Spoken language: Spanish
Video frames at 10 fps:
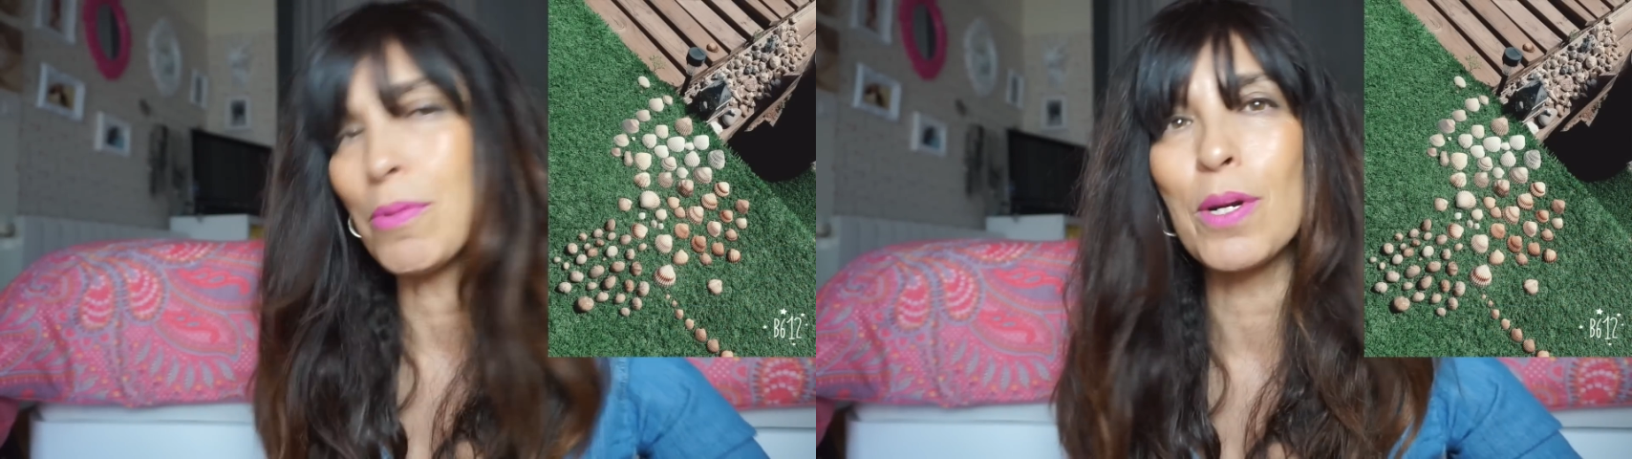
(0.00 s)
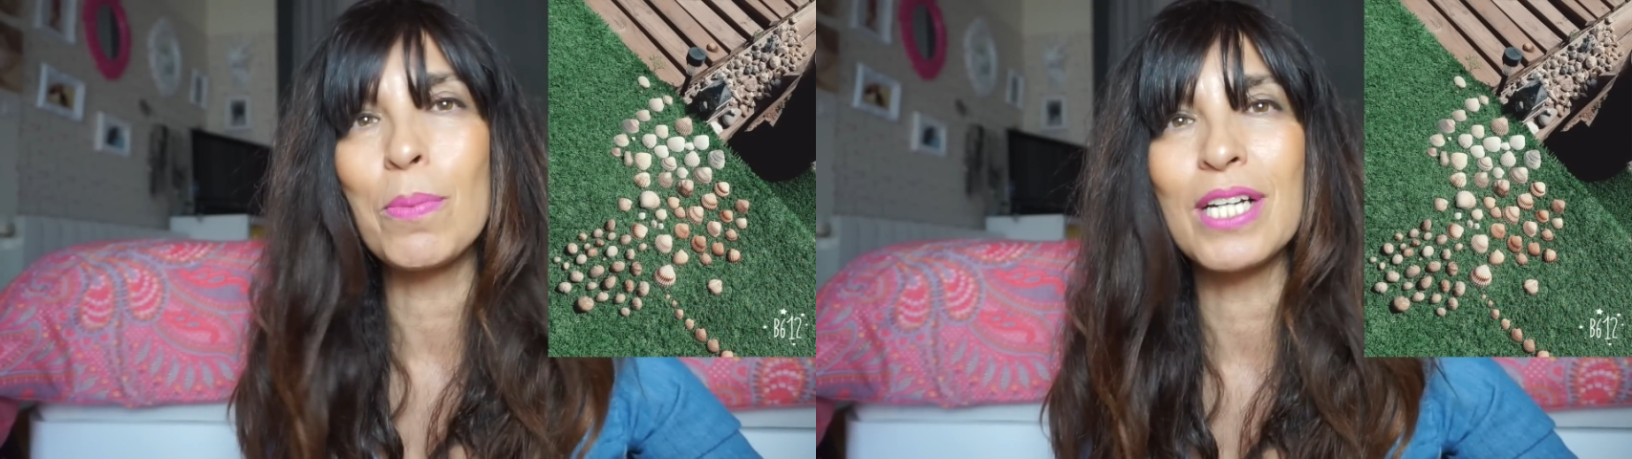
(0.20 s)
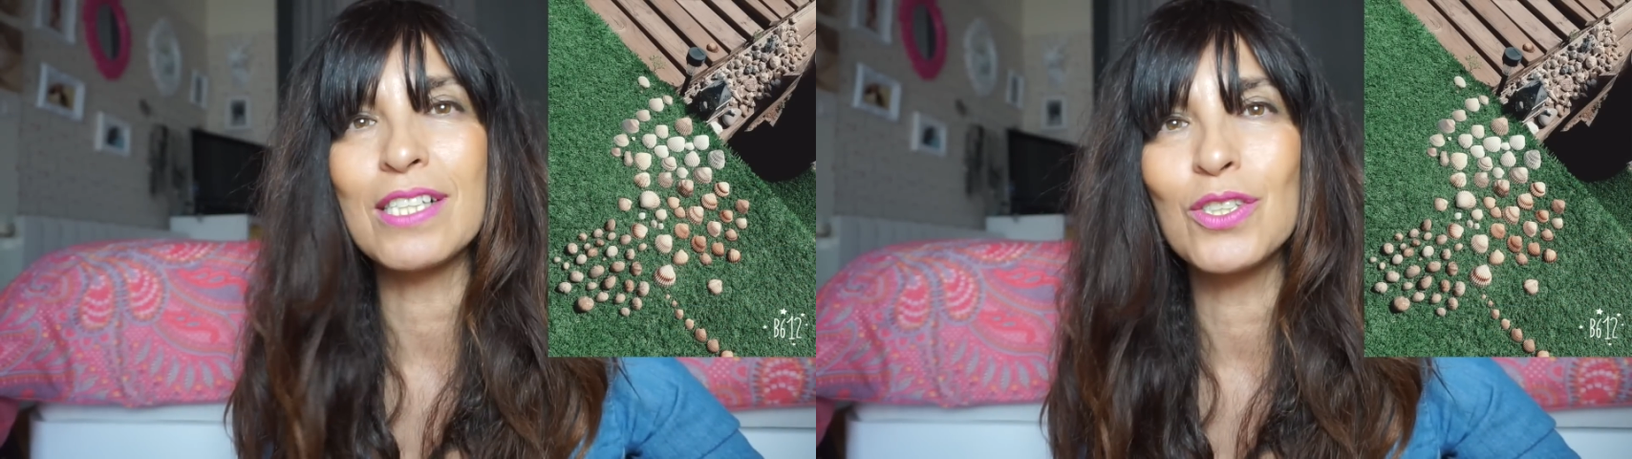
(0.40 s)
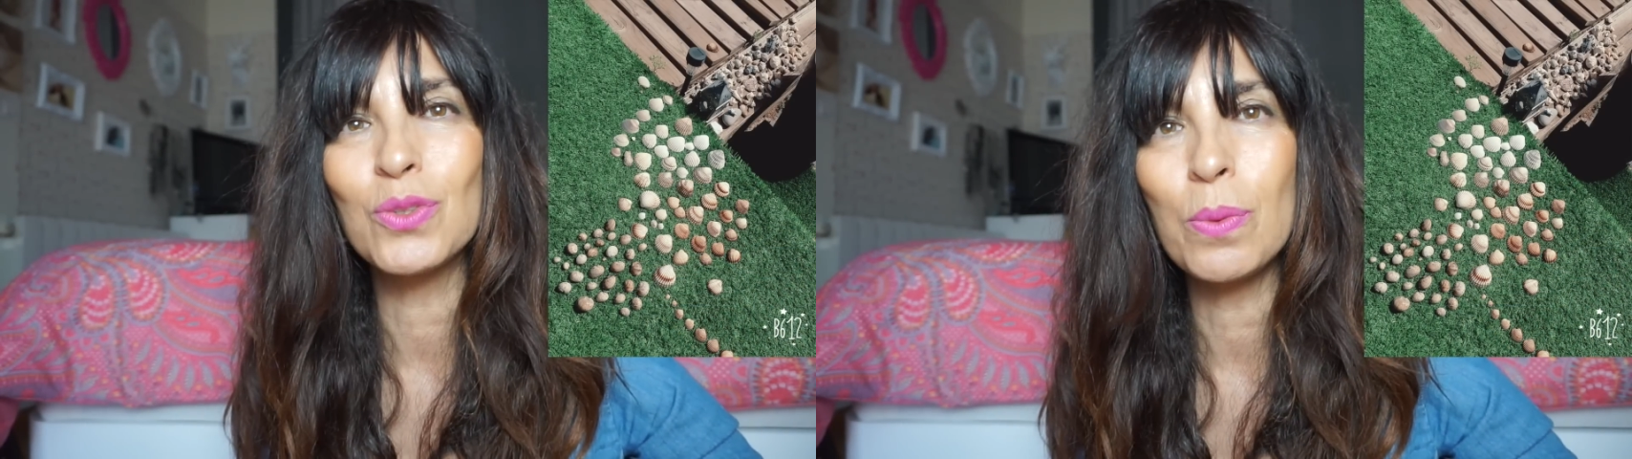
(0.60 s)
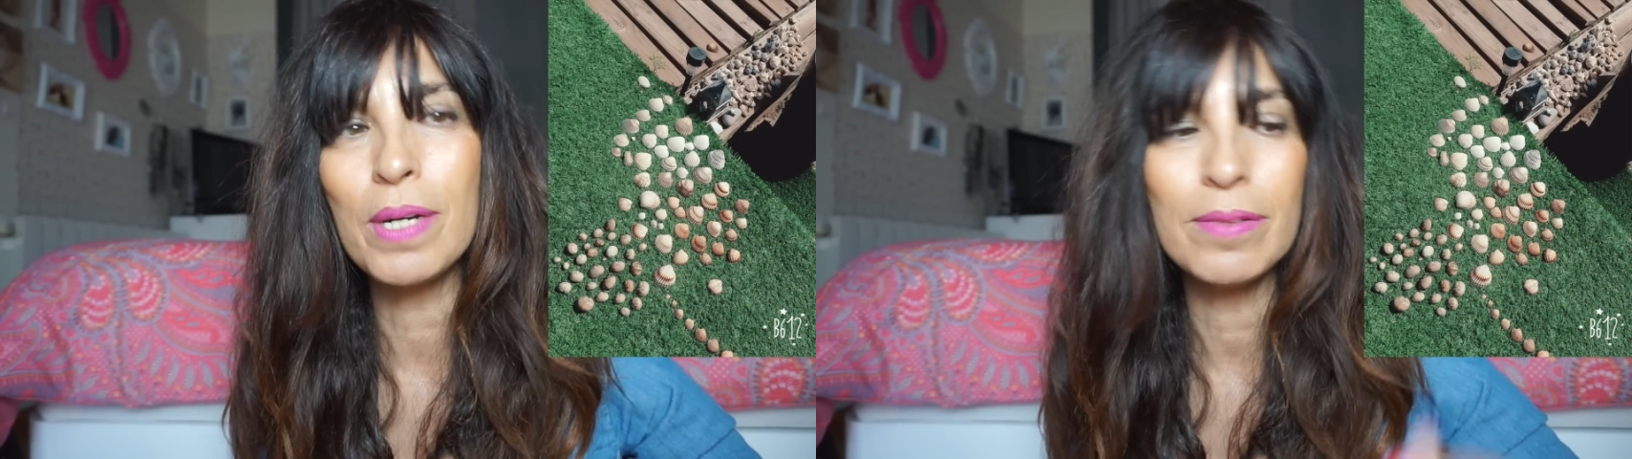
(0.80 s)
bueno, pues las
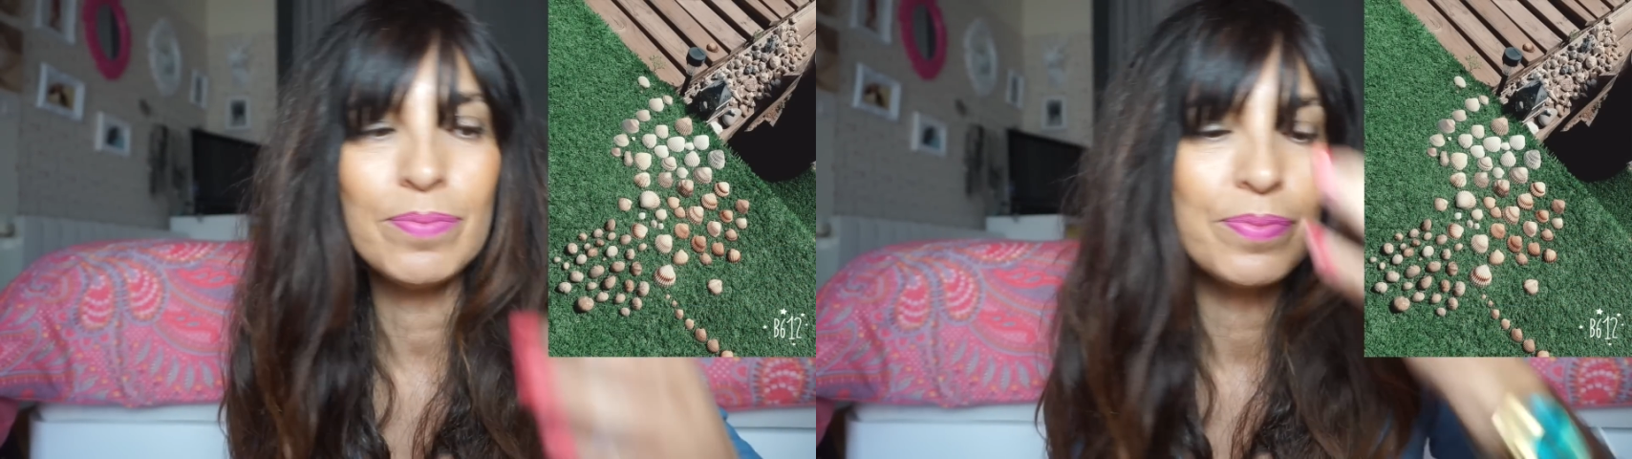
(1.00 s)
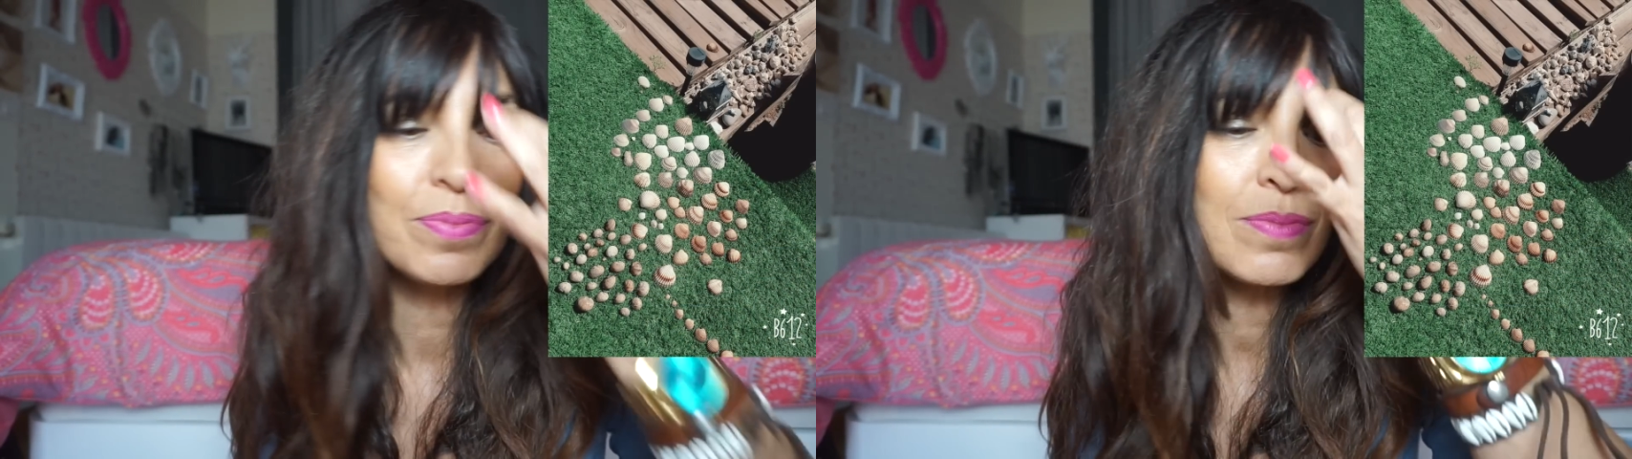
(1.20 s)
estuve